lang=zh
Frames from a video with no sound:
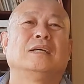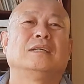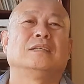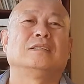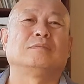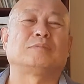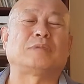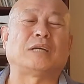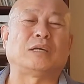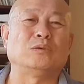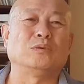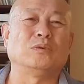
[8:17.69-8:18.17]

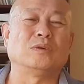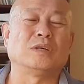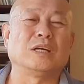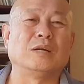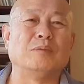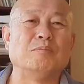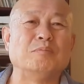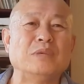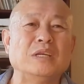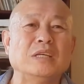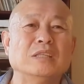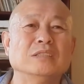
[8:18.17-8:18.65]
嗯，它有
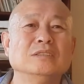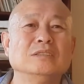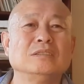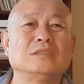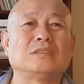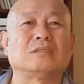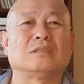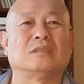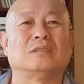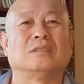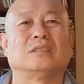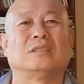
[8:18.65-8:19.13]
了名
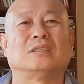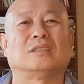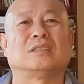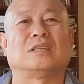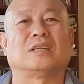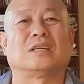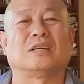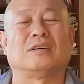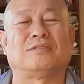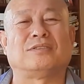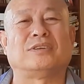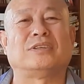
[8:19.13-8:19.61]
词
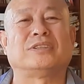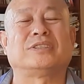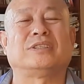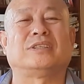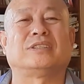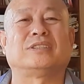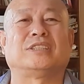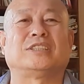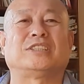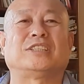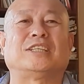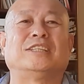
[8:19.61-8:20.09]
这个方
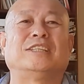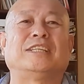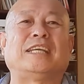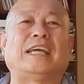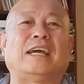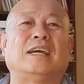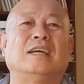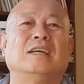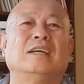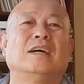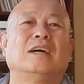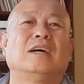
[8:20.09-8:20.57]
向的沉
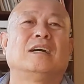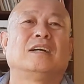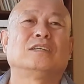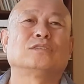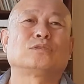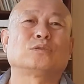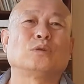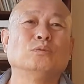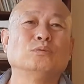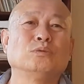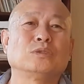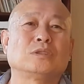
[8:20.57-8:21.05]
淀，而
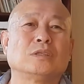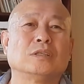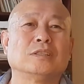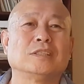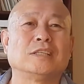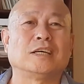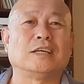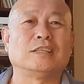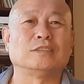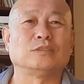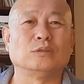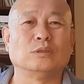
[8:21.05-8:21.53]
动词
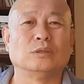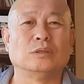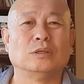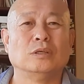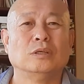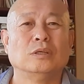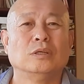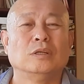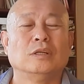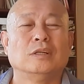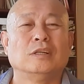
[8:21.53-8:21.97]
呢就。